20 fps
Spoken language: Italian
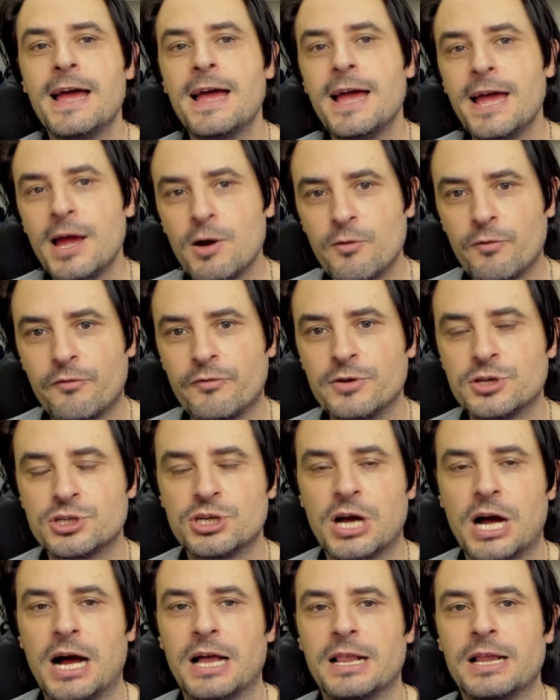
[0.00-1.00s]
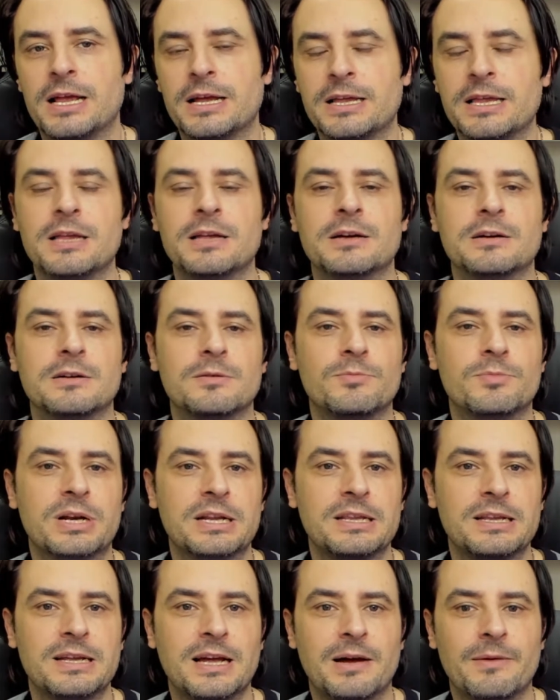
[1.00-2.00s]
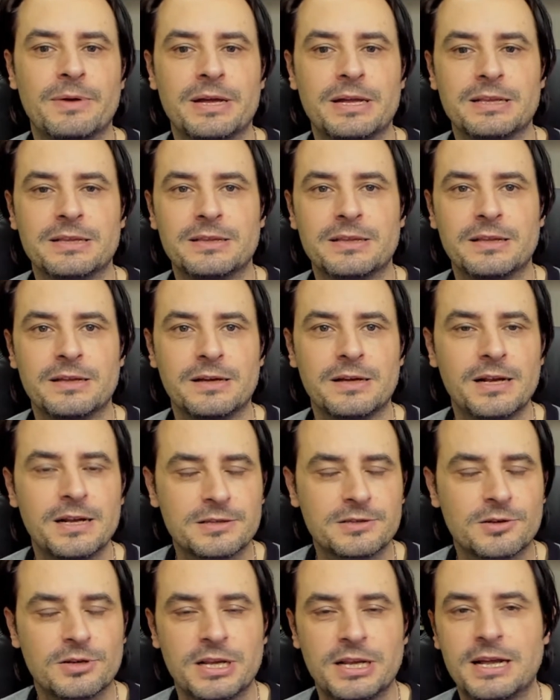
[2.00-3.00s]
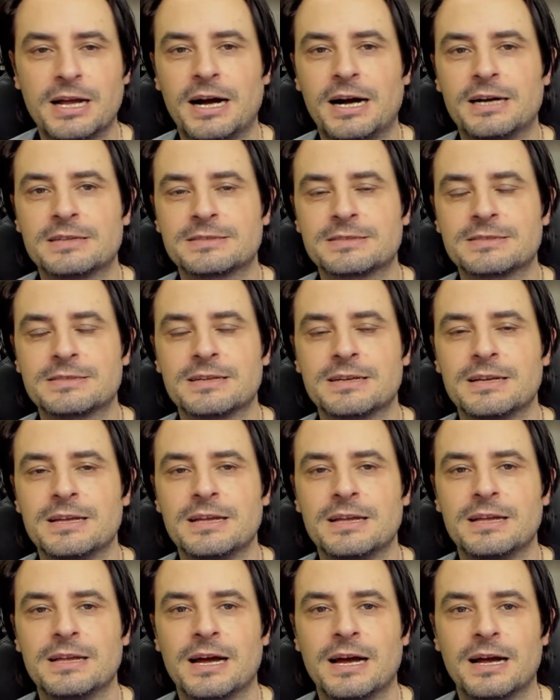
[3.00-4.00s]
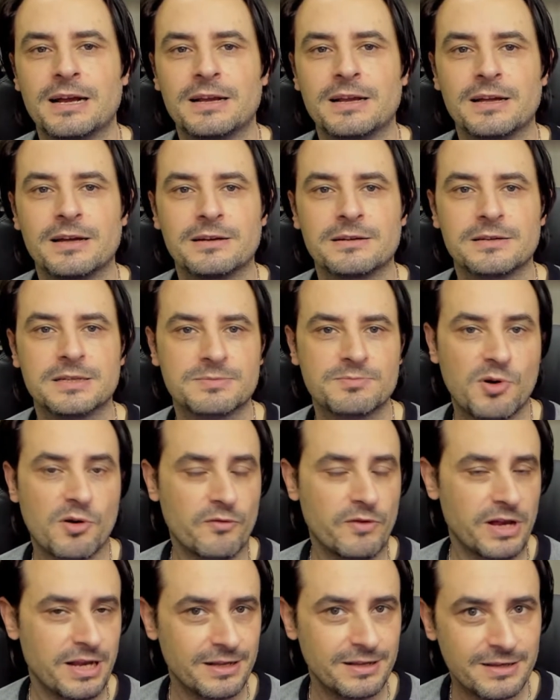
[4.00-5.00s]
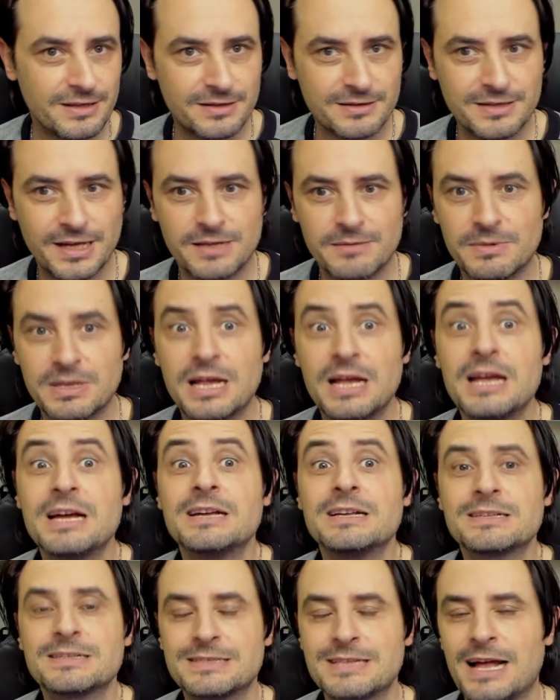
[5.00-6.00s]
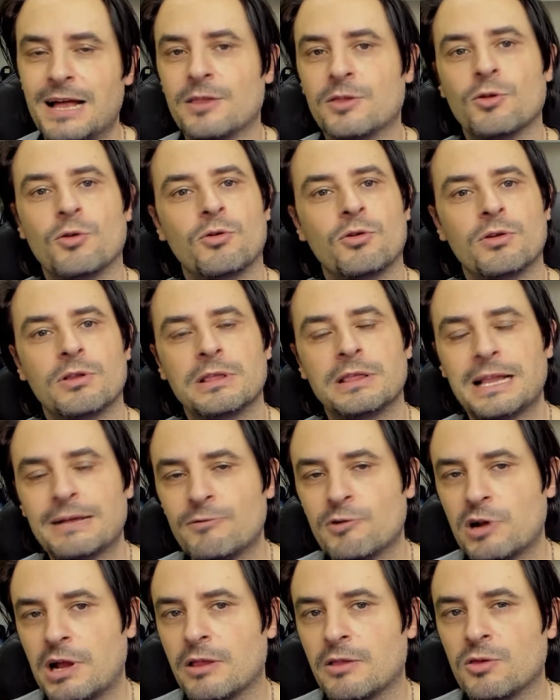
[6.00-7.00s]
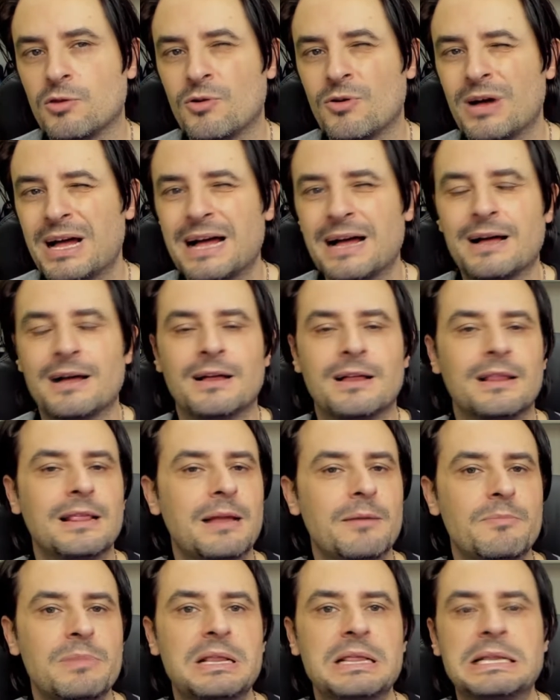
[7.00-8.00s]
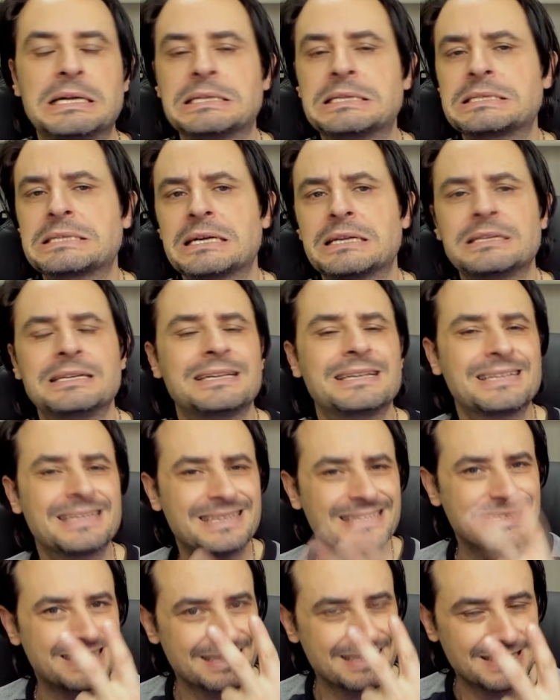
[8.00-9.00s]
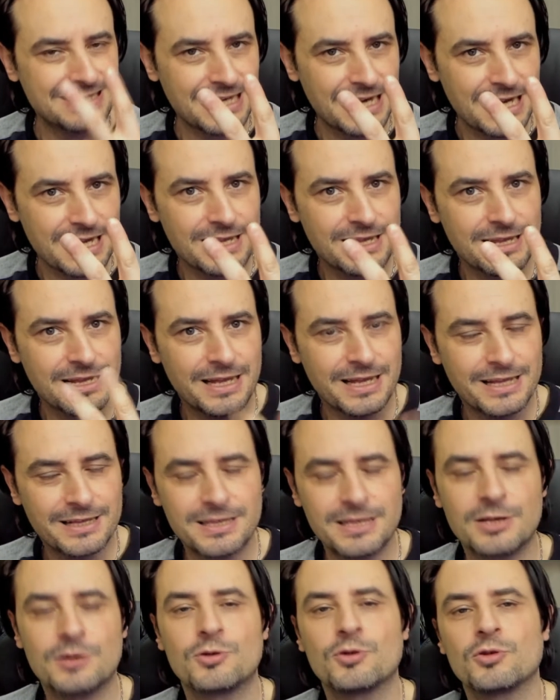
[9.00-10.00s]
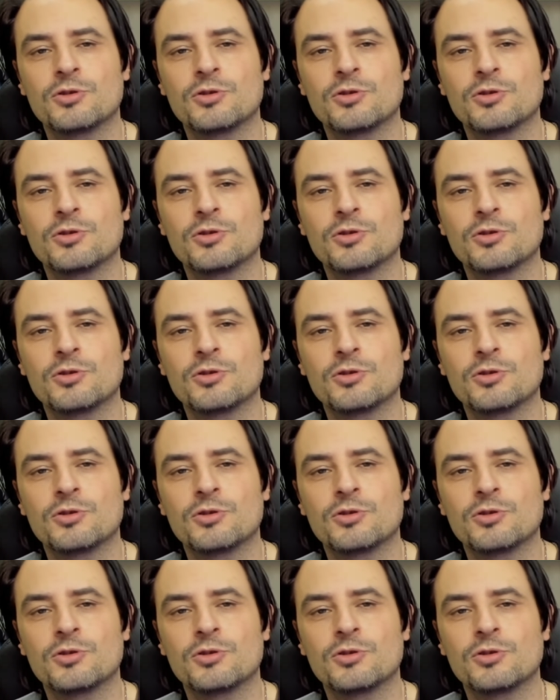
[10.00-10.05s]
È ufficiale che eh, praticamente Electronic Arts e anche Respawn Entertainment stanno lavorando alla bellezza di tre, e dico